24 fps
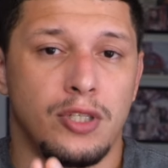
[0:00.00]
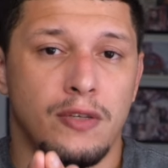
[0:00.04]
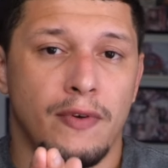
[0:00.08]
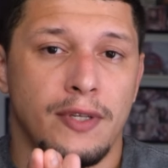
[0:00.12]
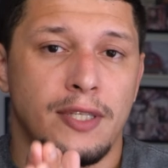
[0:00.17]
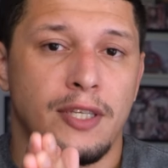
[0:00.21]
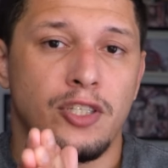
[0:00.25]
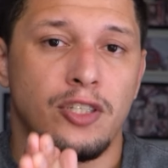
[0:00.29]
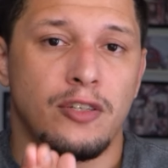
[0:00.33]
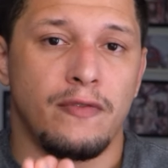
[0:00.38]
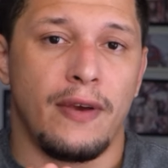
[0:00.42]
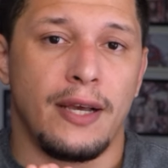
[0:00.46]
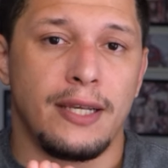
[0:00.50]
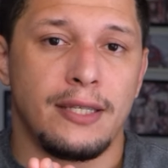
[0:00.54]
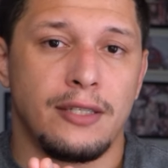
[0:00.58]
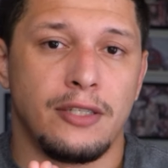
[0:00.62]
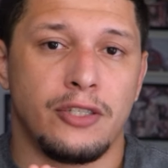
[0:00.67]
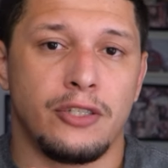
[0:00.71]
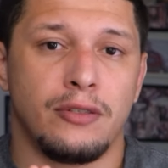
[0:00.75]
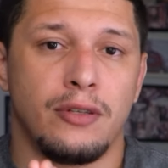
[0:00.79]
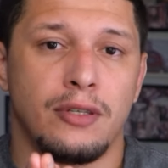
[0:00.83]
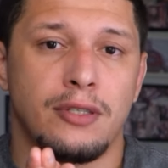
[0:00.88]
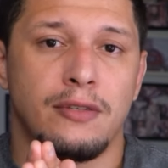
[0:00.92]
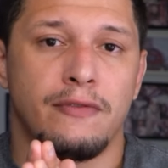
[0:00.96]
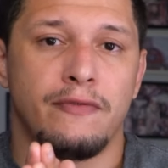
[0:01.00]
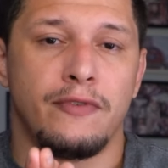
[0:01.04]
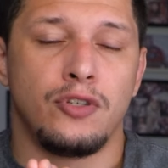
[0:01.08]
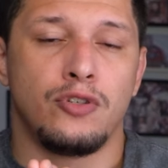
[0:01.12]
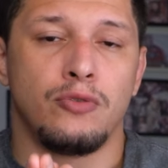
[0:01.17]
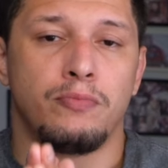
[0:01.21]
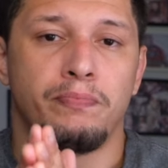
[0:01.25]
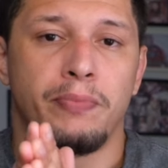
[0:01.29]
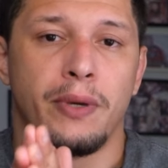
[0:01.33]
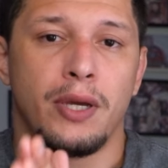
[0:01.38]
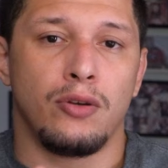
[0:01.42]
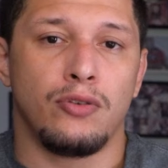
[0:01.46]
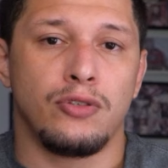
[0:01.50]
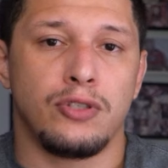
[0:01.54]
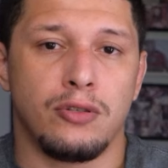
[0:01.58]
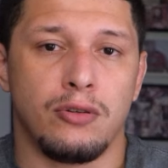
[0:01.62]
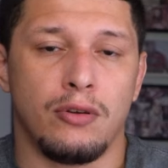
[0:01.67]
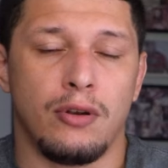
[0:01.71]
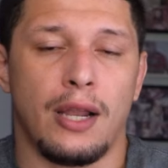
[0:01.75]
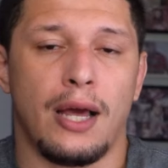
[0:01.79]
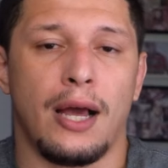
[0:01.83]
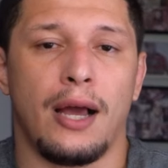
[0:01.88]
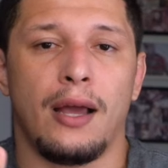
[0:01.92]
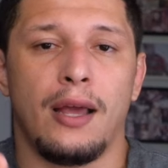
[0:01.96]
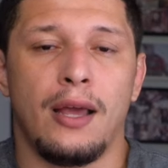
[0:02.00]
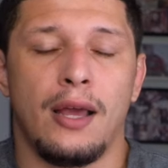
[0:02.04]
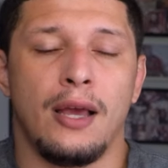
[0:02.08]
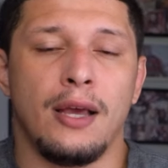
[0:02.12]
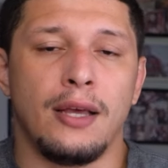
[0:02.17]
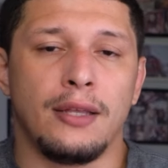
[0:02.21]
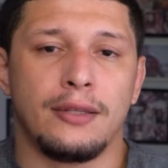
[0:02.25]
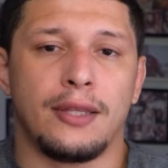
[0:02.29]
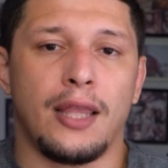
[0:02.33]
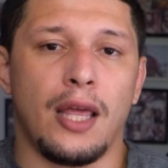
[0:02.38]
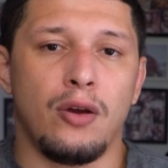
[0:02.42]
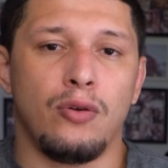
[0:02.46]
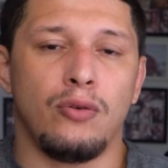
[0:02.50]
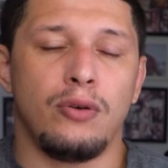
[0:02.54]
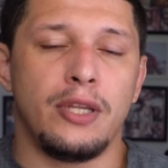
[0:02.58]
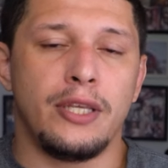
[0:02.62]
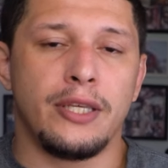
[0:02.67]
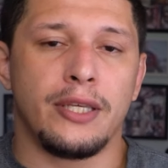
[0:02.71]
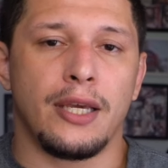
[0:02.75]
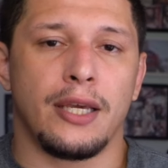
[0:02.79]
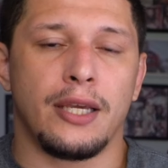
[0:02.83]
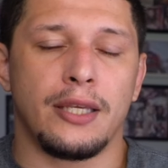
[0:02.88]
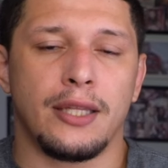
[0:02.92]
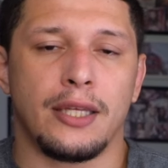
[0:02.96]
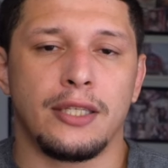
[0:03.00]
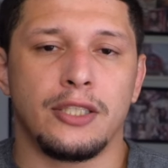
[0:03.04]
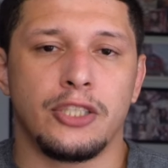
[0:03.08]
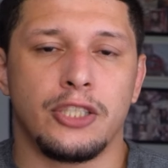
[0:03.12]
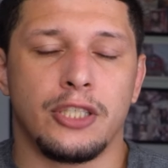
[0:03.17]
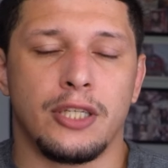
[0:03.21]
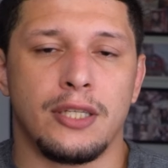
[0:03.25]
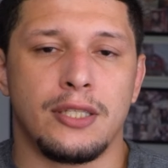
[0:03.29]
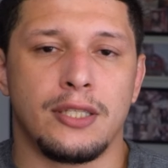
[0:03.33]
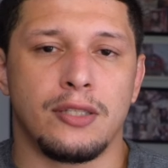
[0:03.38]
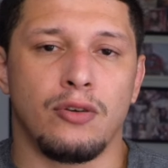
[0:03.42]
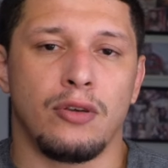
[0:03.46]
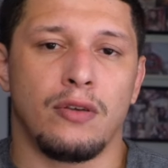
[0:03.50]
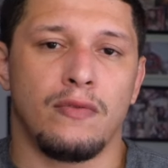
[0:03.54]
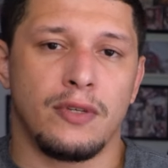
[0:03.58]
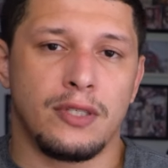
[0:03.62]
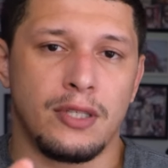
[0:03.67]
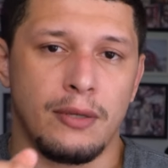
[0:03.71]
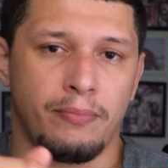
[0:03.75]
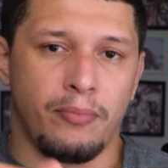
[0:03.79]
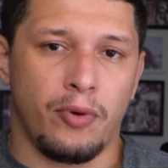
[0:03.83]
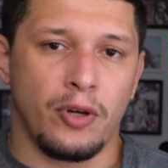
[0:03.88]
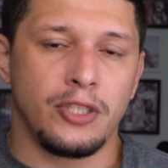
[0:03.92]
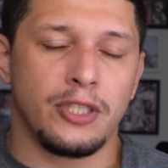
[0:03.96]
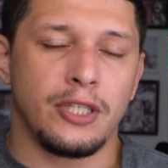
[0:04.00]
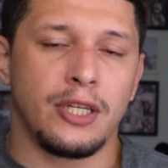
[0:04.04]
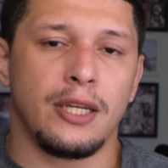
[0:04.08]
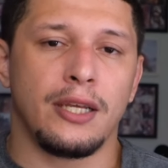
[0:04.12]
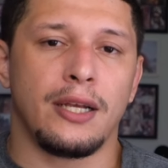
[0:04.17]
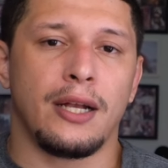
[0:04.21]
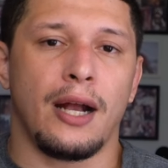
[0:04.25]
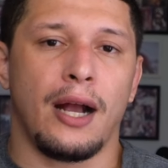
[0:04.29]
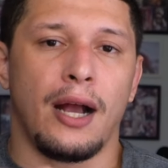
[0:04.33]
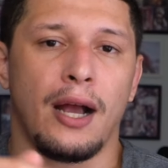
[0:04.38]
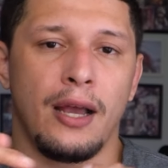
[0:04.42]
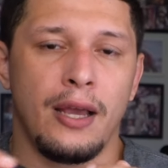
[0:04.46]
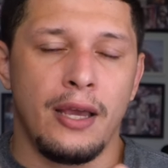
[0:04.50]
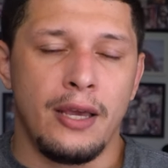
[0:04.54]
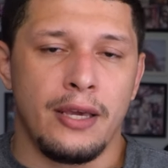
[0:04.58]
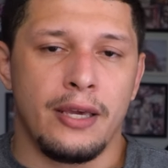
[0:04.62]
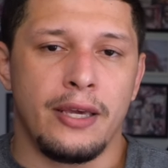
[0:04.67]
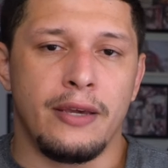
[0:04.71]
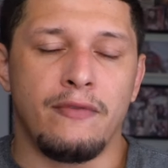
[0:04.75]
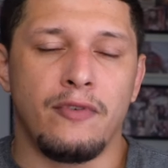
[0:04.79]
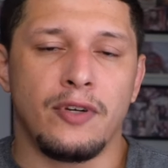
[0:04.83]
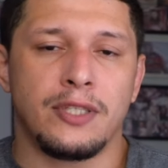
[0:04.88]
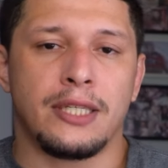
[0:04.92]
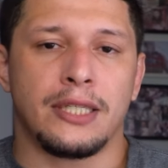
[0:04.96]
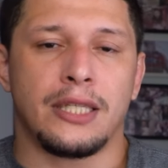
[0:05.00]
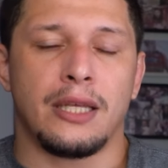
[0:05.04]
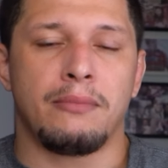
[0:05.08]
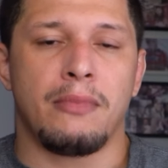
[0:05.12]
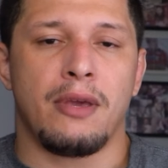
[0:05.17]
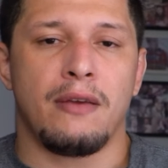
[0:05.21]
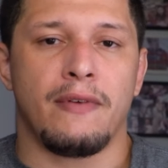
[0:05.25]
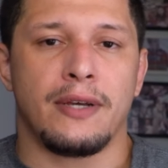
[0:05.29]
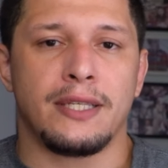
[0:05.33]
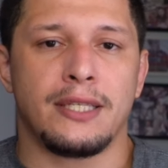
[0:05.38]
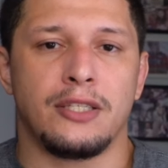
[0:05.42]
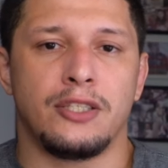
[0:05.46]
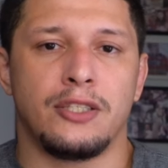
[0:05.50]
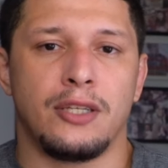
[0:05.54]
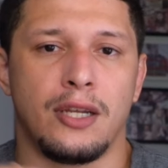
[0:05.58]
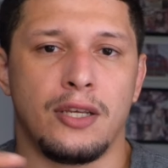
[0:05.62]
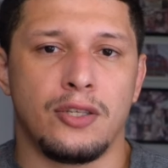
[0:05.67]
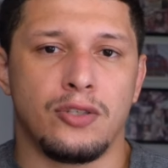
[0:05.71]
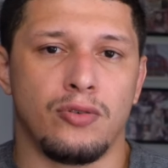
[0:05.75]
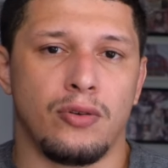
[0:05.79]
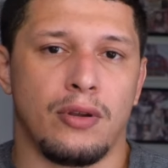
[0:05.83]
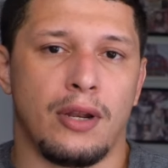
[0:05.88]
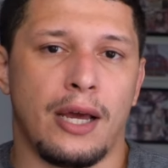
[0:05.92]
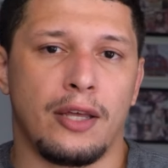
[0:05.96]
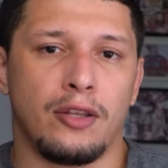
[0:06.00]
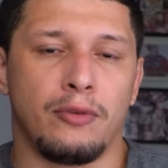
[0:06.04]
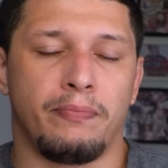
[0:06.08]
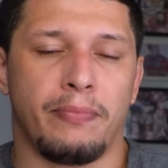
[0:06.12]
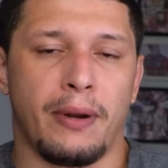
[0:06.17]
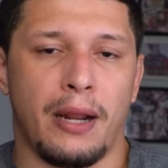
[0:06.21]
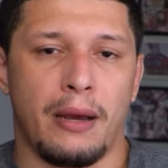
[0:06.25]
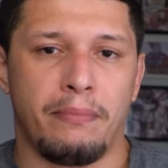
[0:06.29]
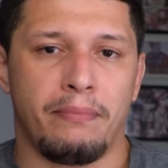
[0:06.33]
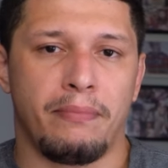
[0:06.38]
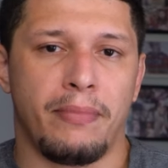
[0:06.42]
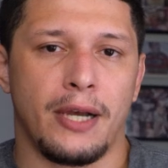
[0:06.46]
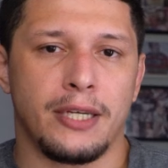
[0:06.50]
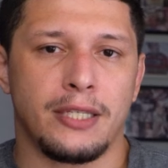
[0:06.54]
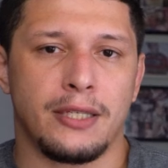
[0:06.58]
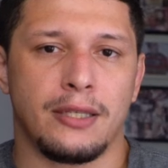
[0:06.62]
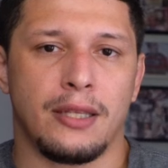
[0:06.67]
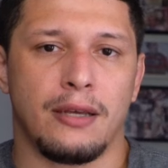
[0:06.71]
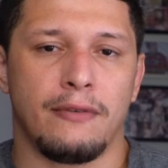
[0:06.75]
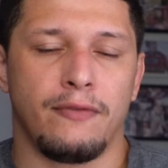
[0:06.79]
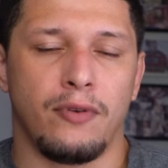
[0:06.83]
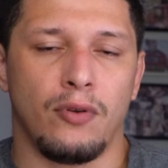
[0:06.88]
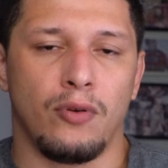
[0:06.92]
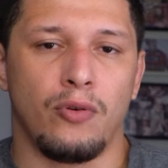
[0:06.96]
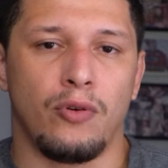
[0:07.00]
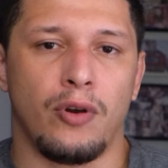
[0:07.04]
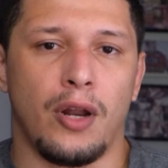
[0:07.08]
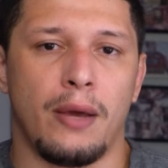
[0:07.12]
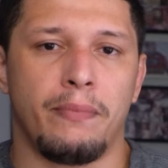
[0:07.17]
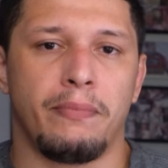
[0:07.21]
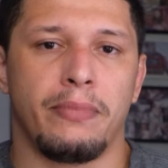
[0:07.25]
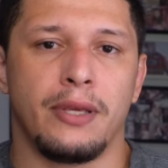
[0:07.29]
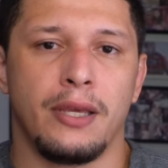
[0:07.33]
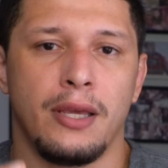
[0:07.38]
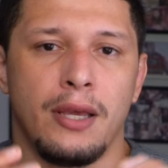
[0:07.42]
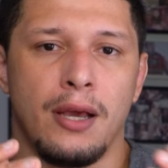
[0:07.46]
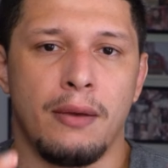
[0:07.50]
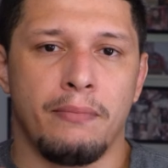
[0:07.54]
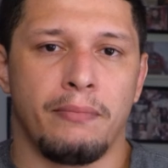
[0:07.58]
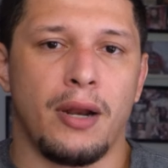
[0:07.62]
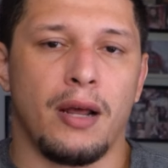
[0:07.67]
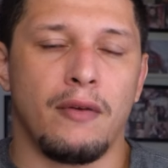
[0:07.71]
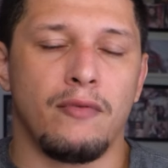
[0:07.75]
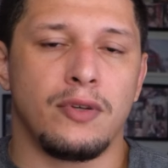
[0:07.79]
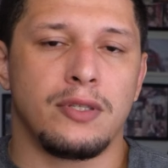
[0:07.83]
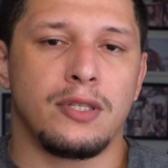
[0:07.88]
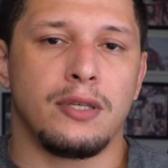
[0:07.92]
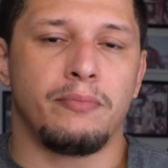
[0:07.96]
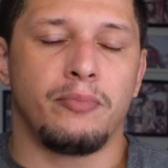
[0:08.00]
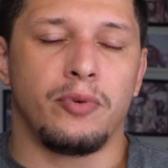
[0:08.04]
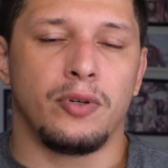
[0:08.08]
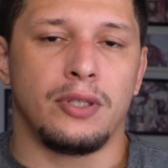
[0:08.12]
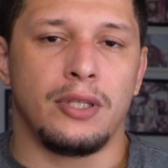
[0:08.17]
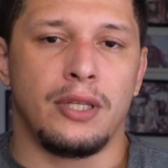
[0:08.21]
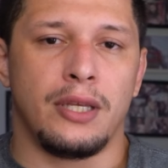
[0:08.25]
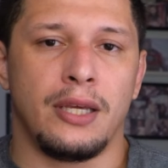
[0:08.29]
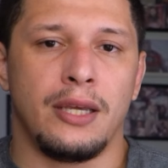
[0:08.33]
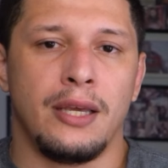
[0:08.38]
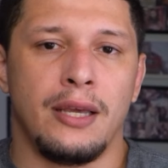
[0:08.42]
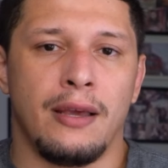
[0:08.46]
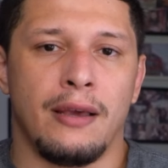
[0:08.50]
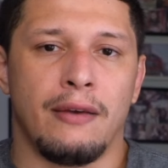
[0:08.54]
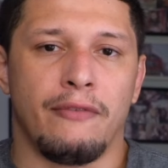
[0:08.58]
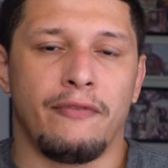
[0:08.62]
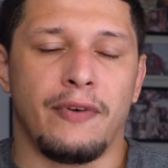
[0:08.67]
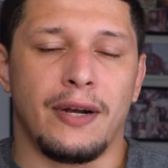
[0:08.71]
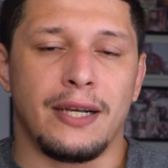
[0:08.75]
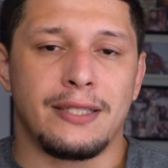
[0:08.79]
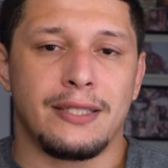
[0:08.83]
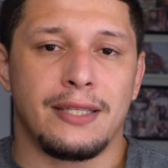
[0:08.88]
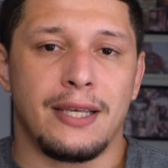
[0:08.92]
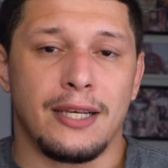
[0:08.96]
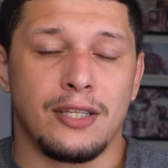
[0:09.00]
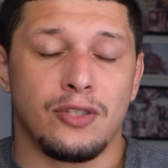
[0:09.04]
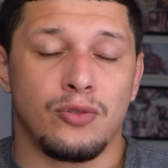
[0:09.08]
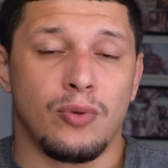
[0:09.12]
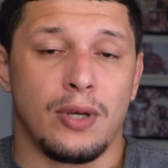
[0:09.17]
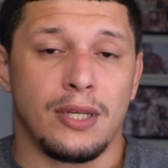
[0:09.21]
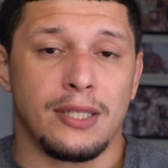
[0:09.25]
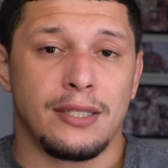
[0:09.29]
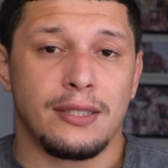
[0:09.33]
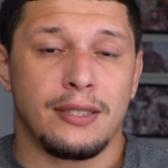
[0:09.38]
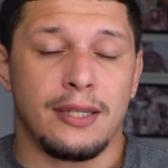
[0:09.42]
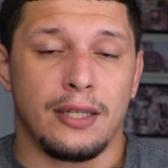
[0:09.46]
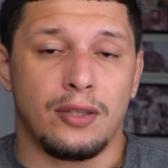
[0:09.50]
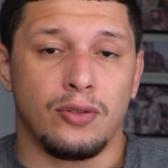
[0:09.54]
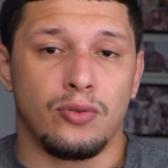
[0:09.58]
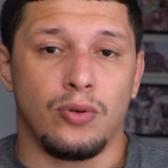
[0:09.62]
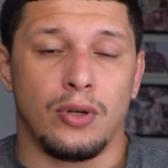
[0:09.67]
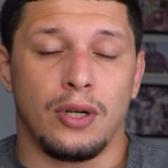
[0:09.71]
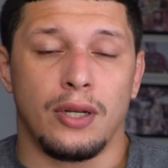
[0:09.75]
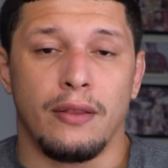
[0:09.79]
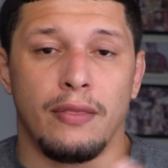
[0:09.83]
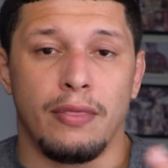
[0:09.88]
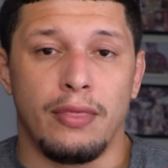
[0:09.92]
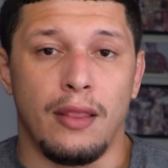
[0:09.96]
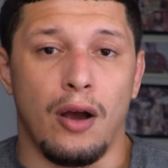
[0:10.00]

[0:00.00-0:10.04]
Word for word: Se você estiver assistindo esse vídeo pelo celular, tem o um link aqui na descrição que você pode clicar e você também vai ser direcionado para a página da Flow Grappling para você poder fazer a sua assinatura.